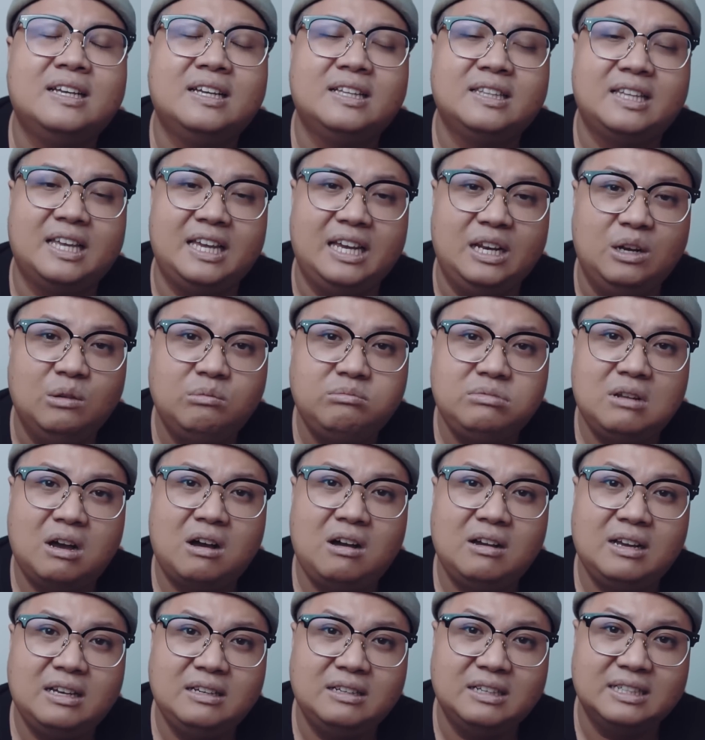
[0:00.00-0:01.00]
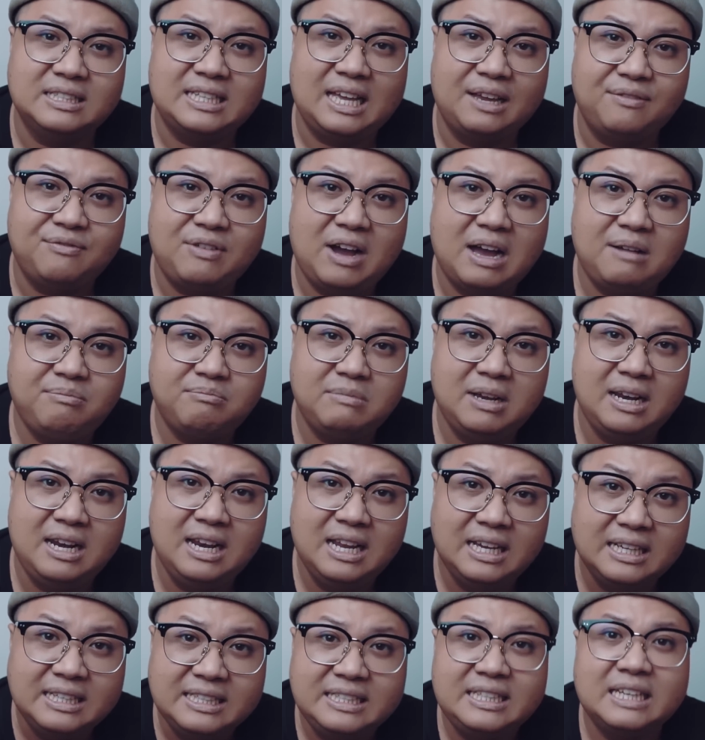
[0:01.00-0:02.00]
thì lúc đó người thầy pháp mới
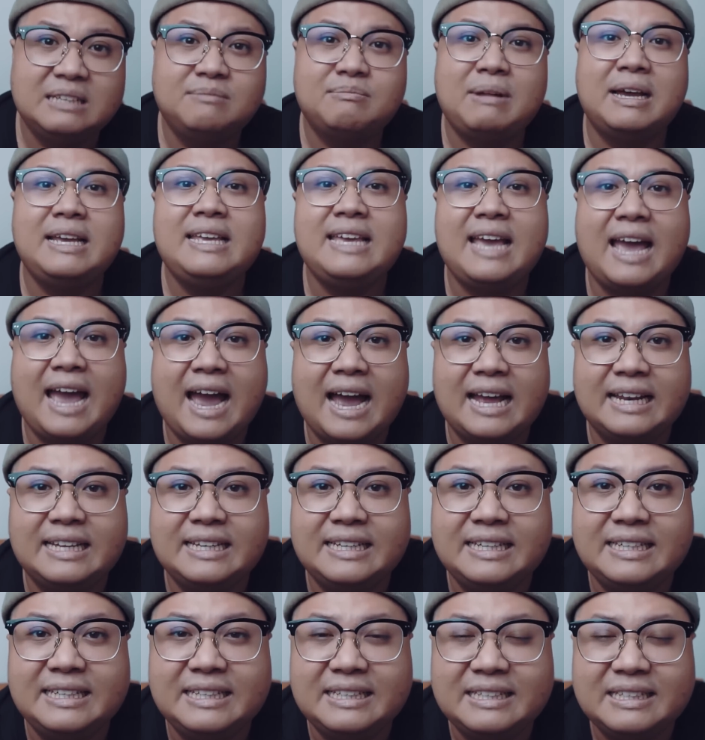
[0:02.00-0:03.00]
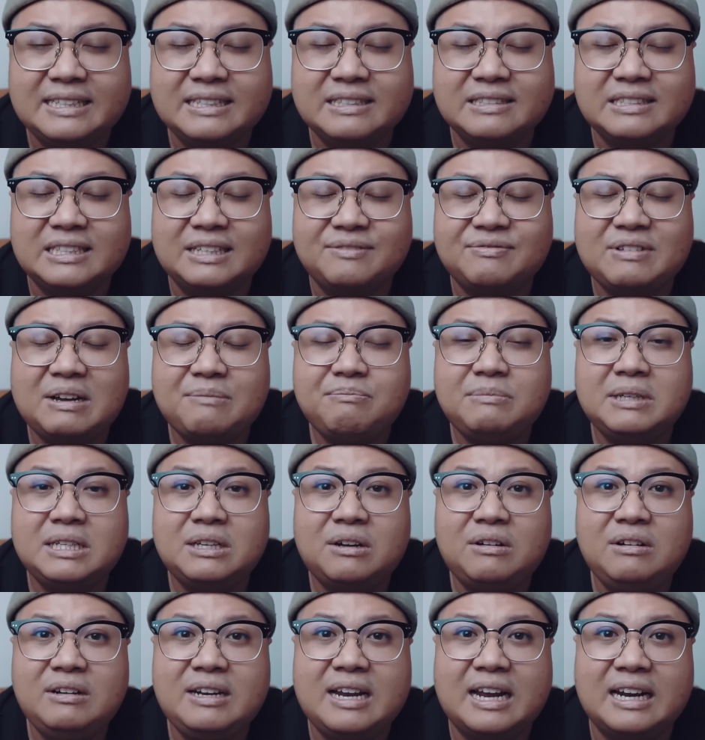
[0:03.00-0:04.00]
lên trên mái nhà thì người thầy pháp mới
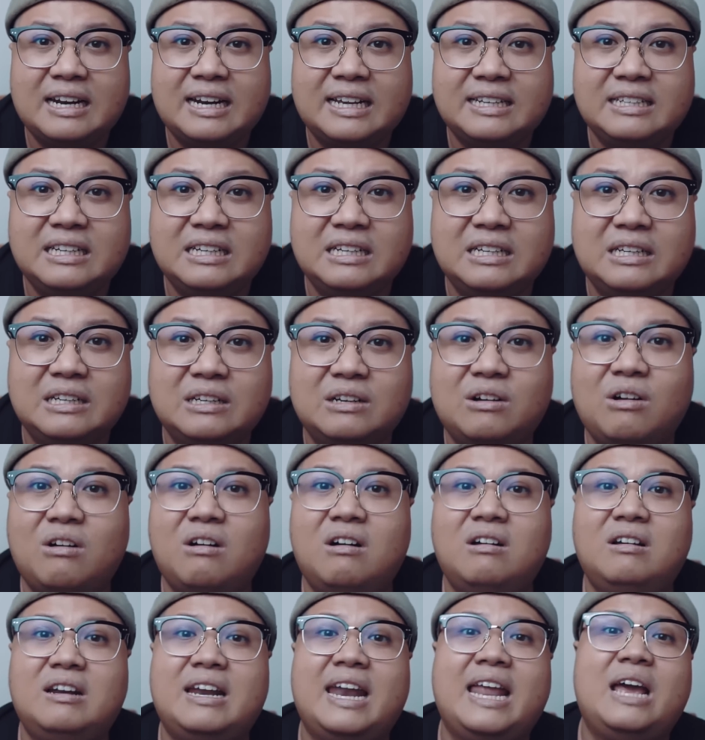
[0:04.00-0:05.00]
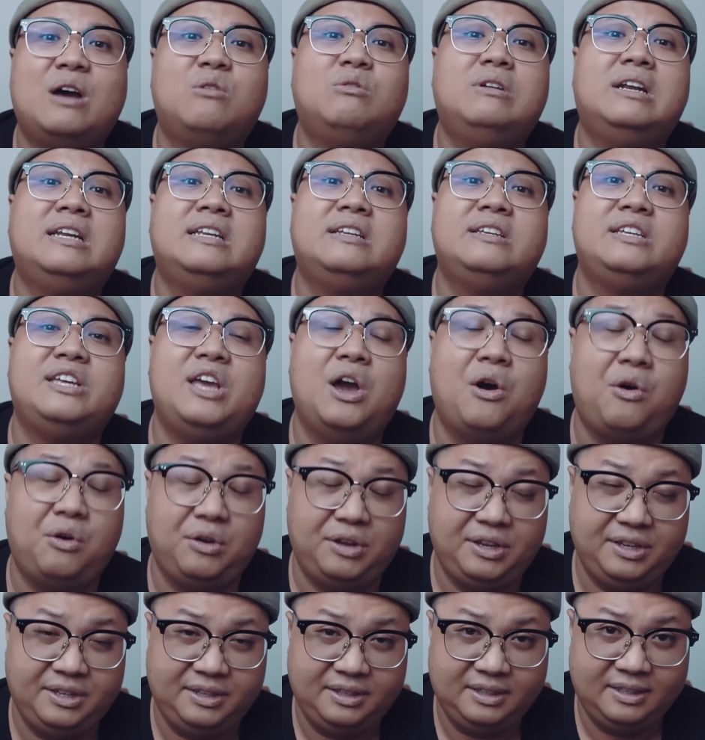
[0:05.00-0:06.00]
nói rằng là đừng có leo lên
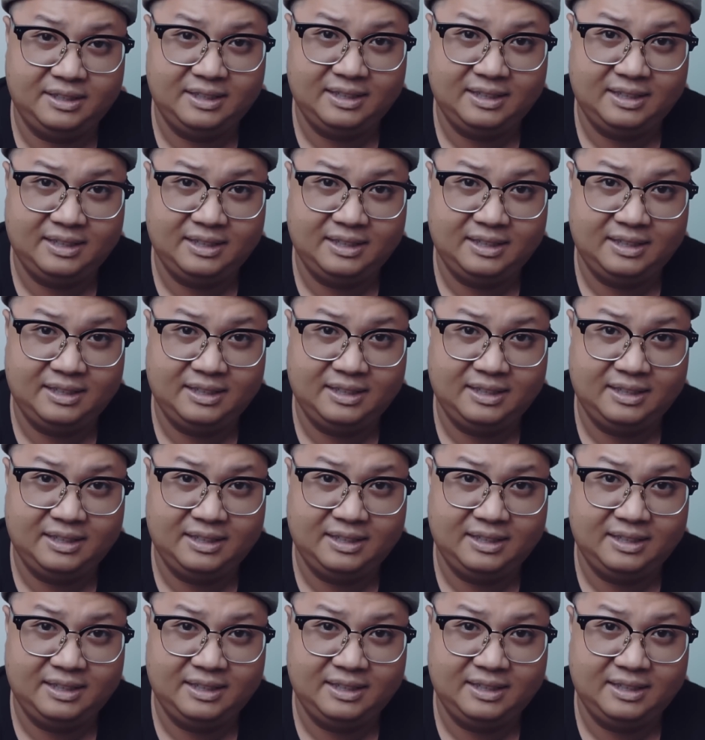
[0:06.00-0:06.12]
dội